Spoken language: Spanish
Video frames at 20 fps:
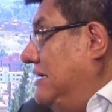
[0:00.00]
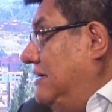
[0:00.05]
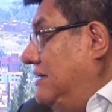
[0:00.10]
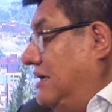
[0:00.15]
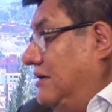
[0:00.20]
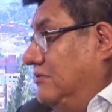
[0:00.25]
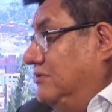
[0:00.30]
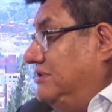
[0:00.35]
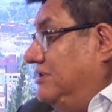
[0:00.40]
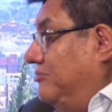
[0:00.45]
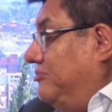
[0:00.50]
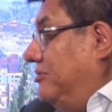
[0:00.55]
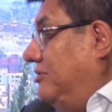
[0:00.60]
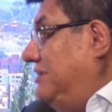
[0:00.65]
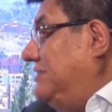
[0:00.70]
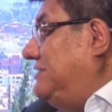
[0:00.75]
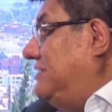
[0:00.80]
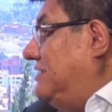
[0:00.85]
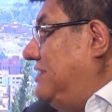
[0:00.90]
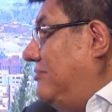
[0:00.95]
la lucha
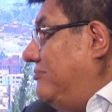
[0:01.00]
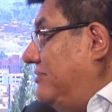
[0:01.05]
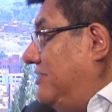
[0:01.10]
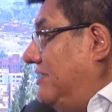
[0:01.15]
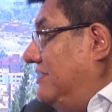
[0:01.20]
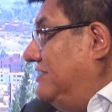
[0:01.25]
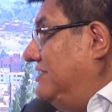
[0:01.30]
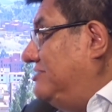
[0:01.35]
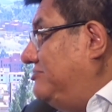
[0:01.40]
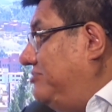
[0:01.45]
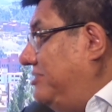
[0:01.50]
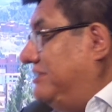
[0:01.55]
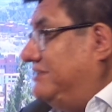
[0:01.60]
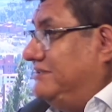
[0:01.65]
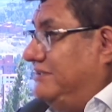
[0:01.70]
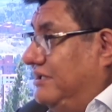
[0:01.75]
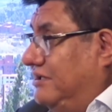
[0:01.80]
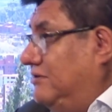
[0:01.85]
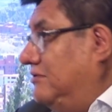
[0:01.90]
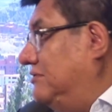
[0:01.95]
política, para el
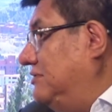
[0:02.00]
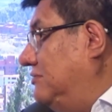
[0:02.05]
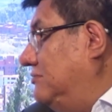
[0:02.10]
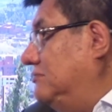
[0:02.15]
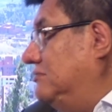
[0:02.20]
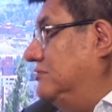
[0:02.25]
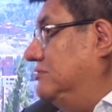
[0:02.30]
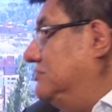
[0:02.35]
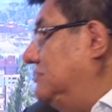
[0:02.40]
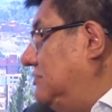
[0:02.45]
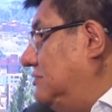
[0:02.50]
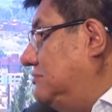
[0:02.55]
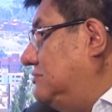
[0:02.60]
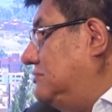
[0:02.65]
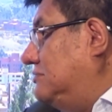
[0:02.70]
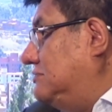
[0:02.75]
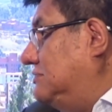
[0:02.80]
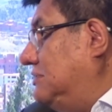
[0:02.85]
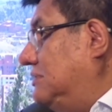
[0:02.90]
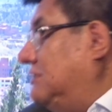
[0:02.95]
desprestigio de unos y
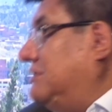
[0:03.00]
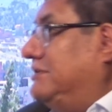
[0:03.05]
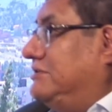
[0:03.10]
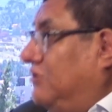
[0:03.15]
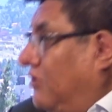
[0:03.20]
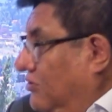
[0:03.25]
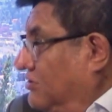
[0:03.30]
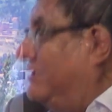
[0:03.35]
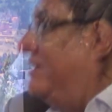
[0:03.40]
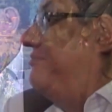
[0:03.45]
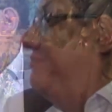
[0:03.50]
otros, que es otra